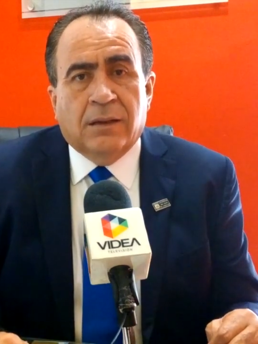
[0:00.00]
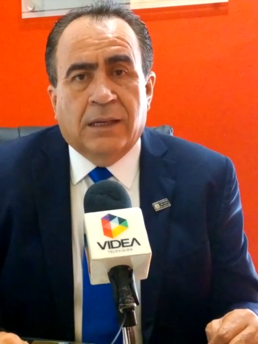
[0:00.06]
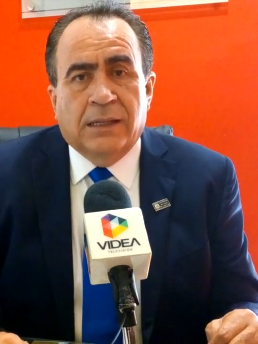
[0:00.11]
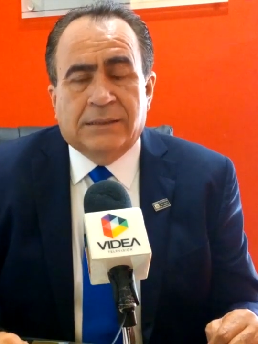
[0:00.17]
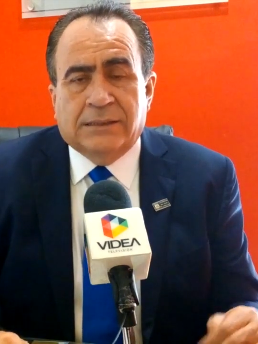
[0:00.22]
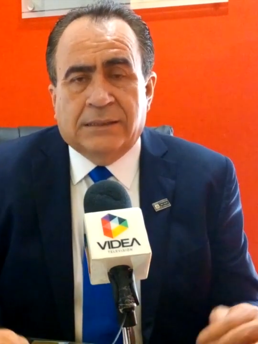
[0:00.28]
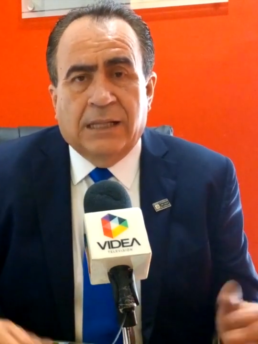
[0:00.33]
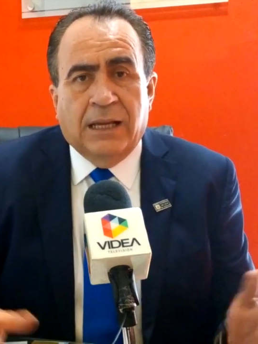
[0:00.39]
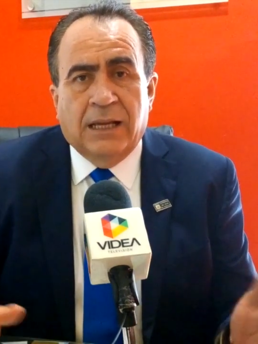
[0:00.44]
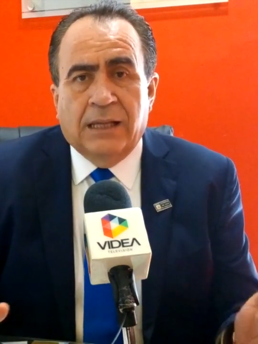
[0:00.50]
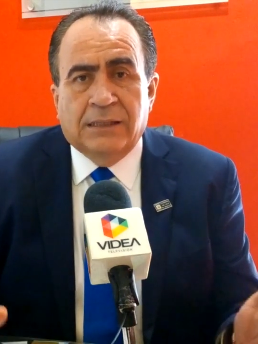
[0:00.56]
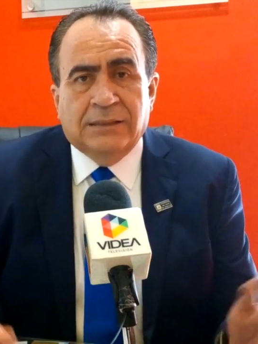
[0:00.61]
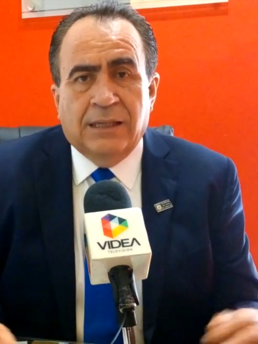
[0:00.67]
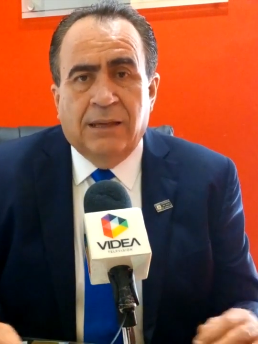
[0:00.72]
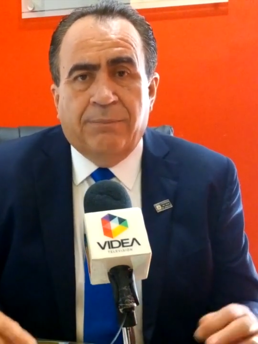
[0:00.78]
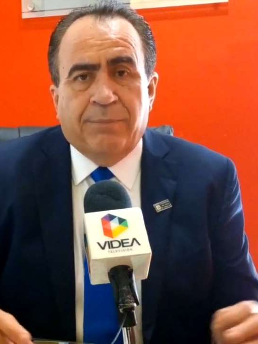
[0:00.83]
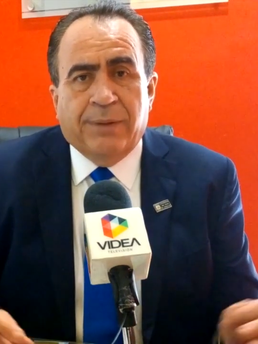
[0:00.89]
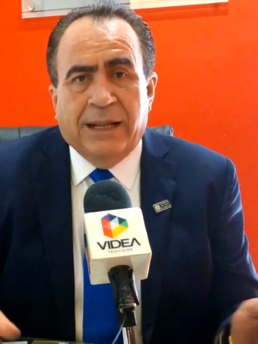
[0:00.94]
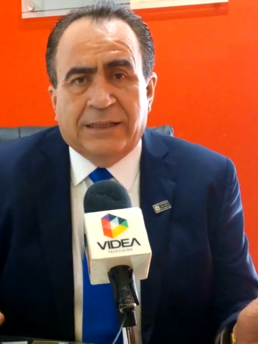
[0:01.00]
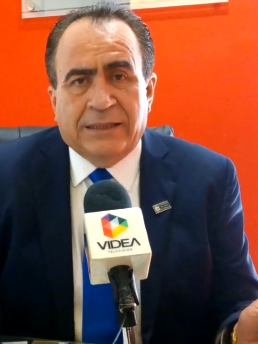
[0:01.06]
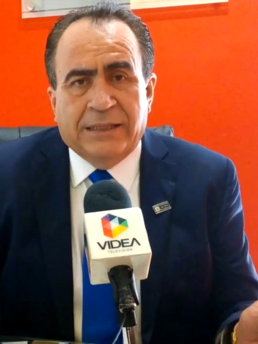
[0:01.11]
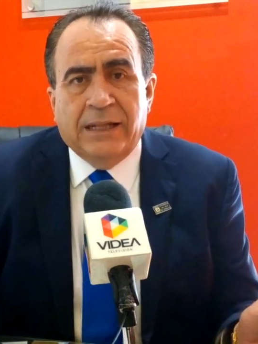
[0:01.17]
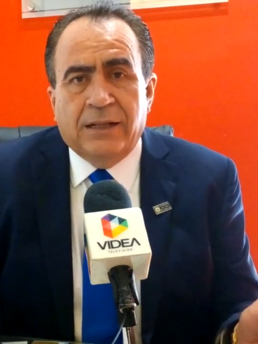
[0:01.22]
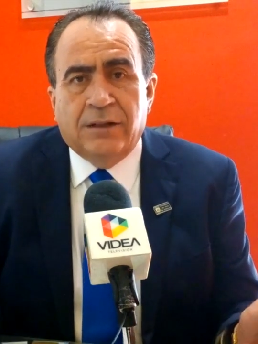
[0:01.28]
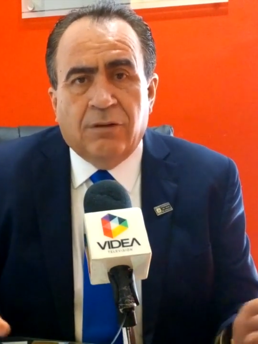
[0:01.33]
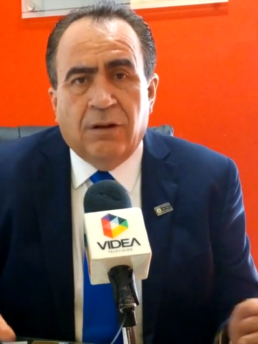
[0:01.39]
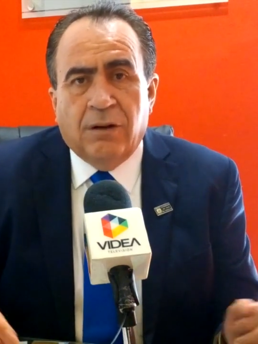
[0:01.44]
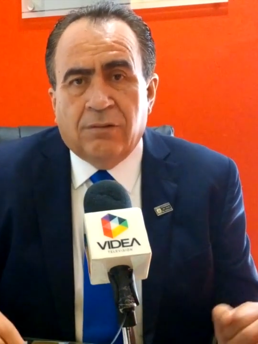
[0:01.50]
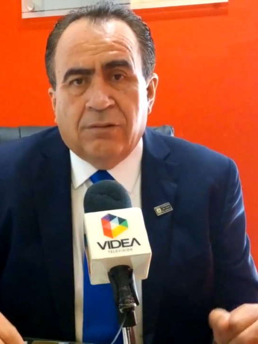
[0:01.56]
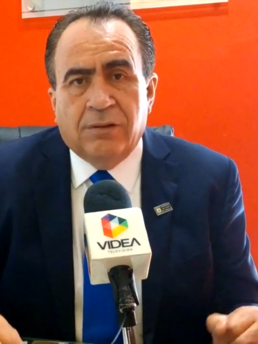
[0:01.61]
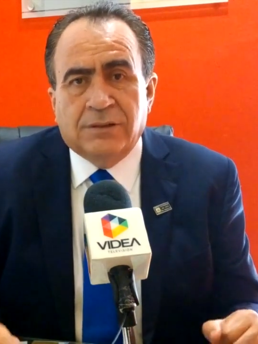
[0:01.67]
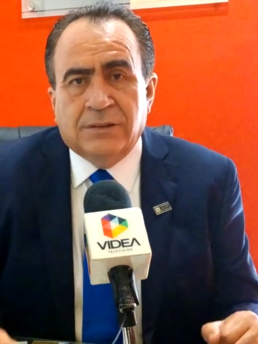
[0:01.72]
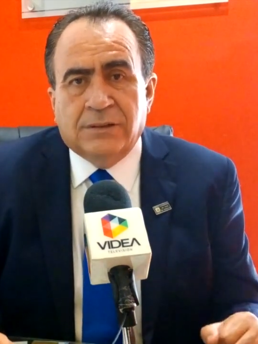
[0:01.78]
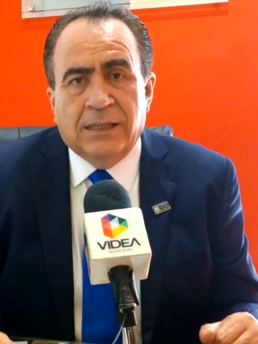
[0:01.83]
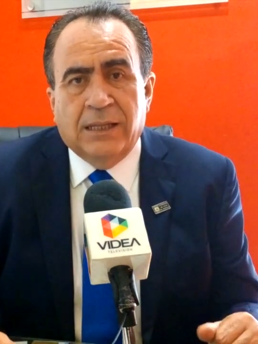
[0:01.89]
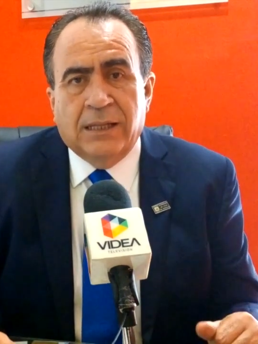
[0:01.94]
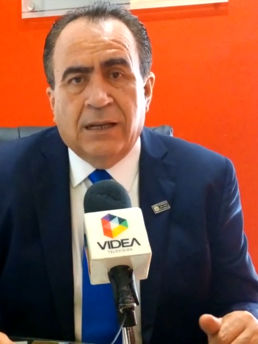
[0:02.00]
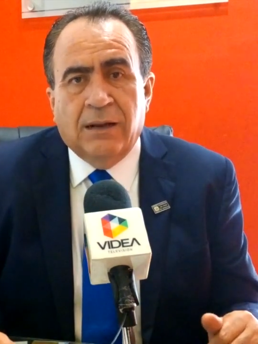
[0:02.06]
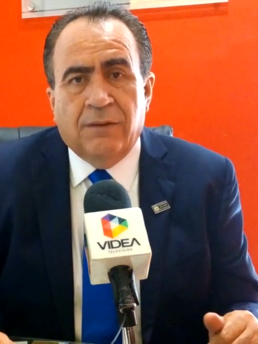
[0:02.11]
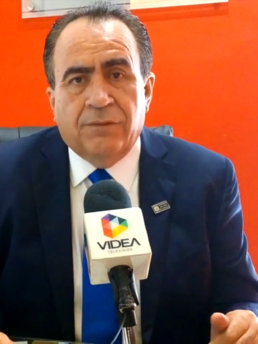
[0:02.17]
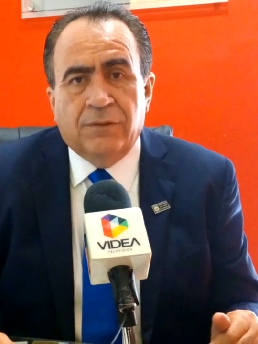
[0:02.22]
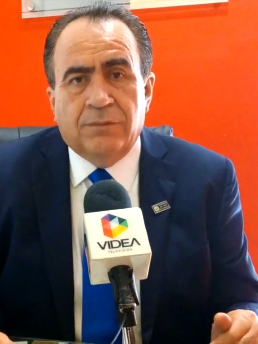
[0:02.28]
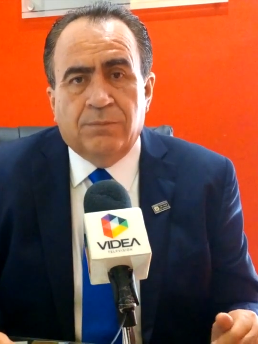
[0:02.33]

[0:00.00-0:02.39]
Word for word: que está siempre atento a lo que sucede en el